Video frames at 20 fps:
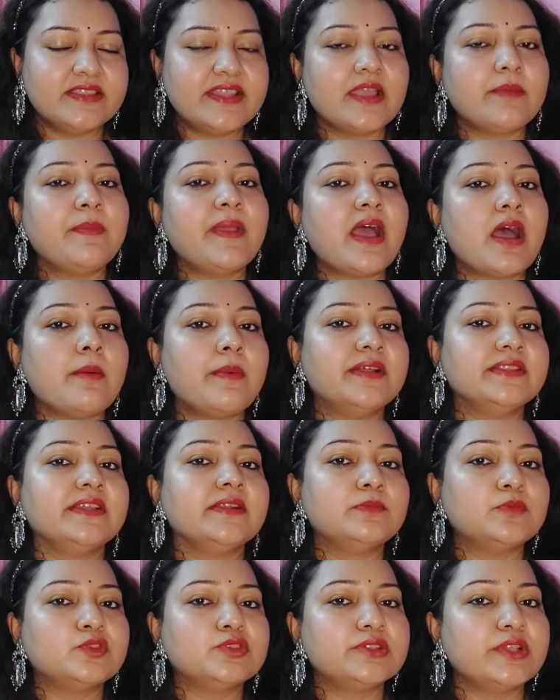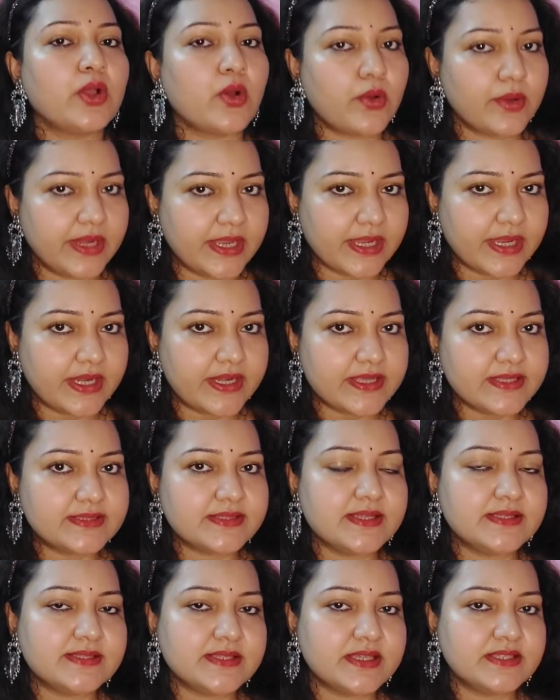দেখবে আমাদের মধ্যে অনেকেরই
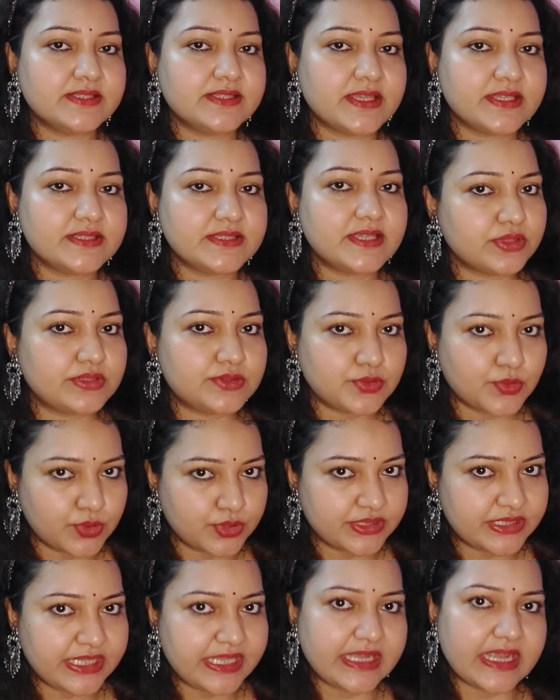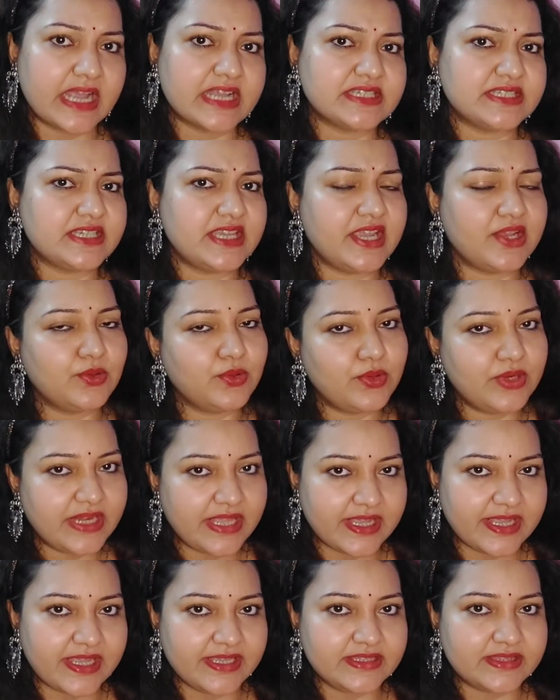সিজন চেঞ্জে সর্দি কাশি এগুলো
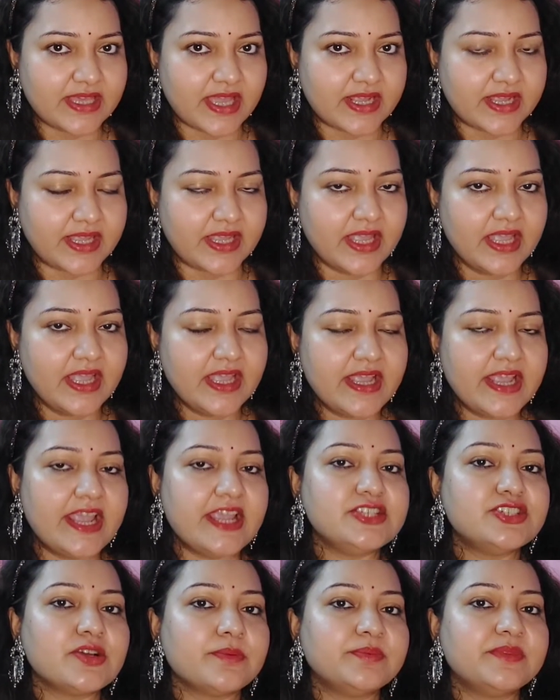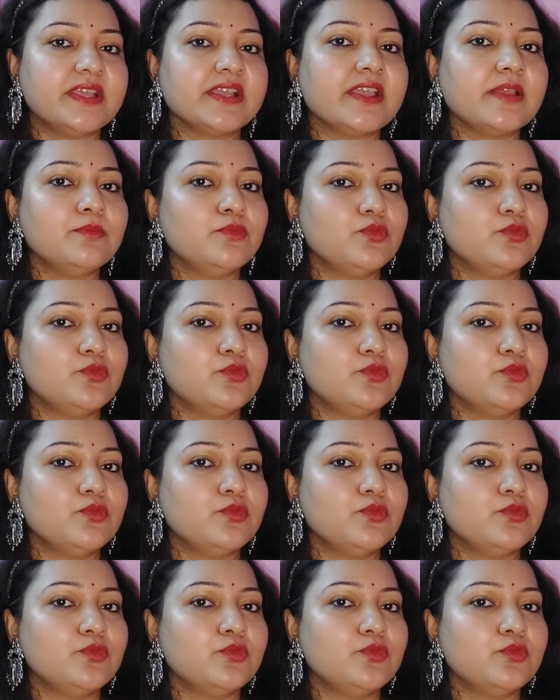লেগেই থাকে এসব থেকে